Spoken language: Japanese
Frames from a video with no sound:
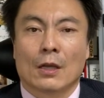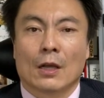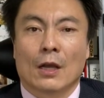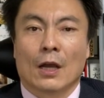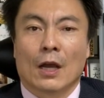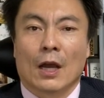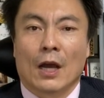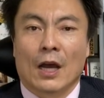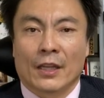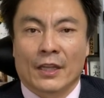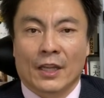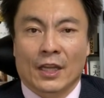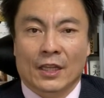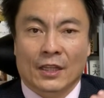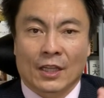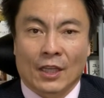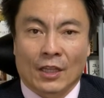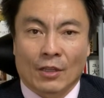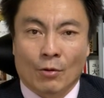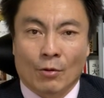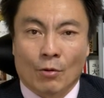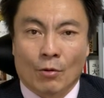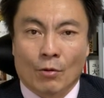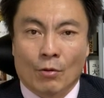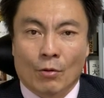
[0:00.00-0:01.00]
あなた
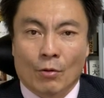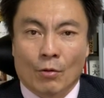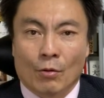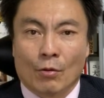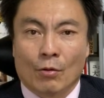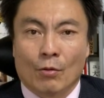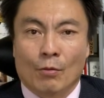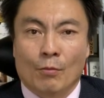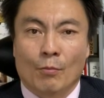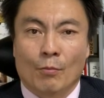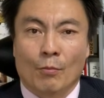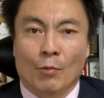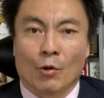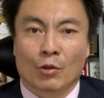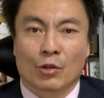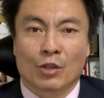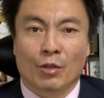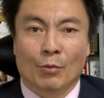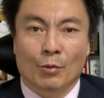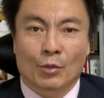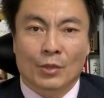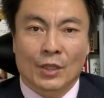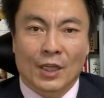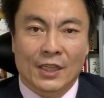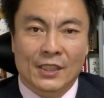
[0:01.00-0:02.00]
の
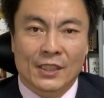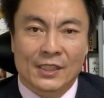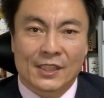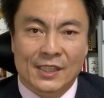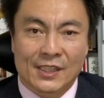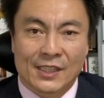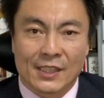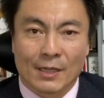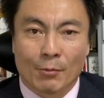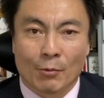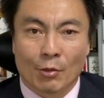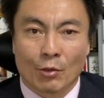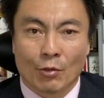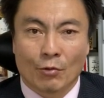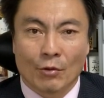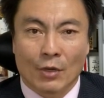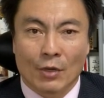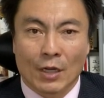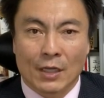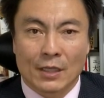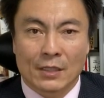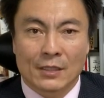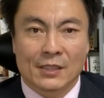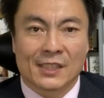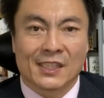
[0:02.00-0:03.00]
最も大切なもの
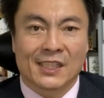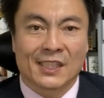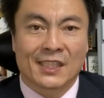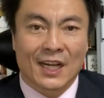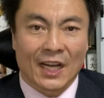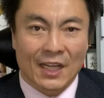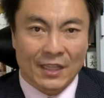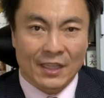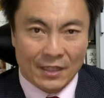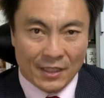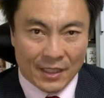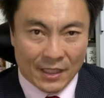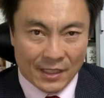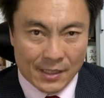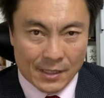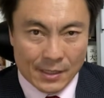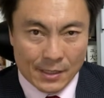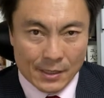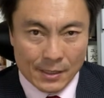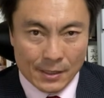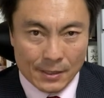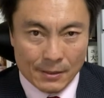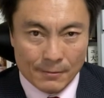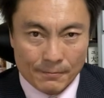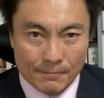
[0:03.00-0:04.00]
は時間で
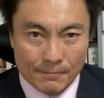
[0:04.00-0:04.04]
す。